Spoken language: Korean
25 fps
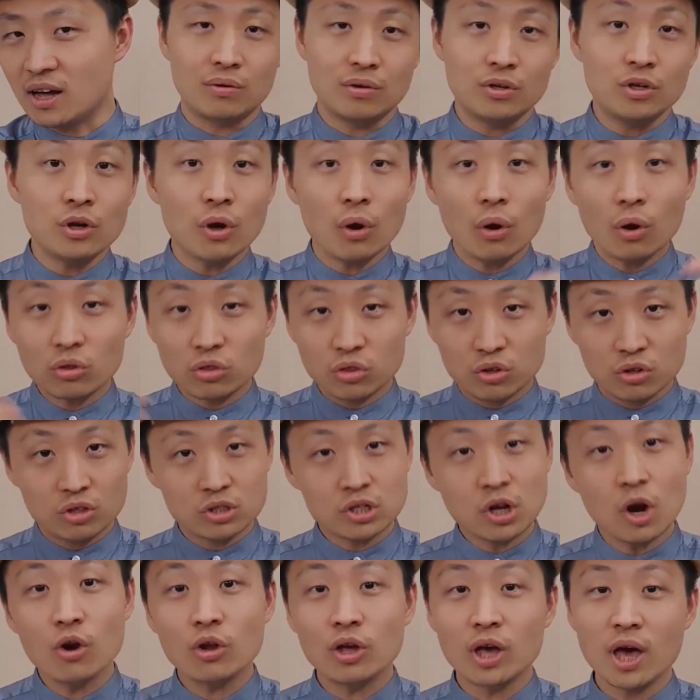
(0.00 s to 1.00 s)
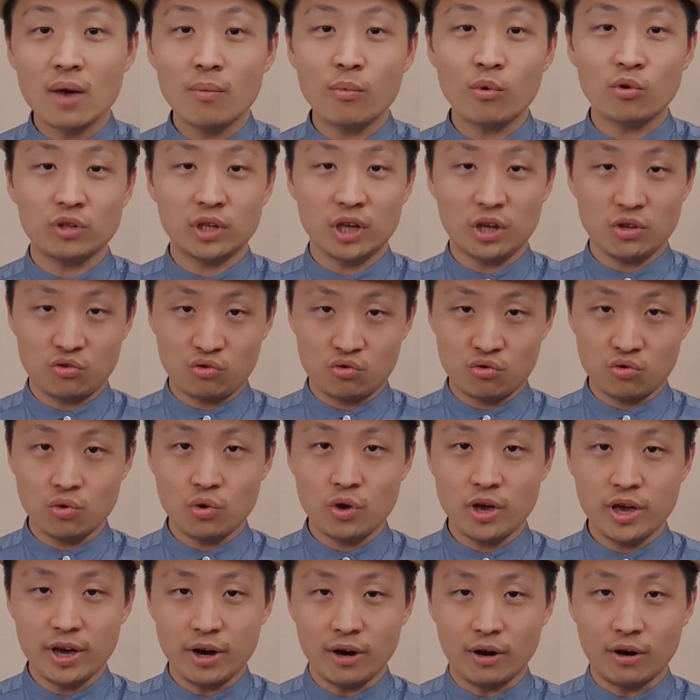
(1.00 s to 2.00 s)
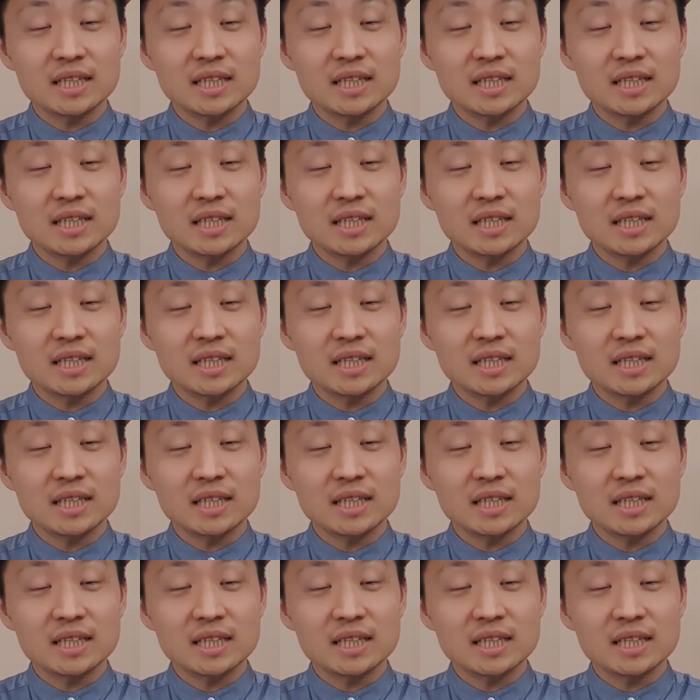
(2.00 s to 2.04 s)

이런 것들을 설계해 보는 게 중요해요.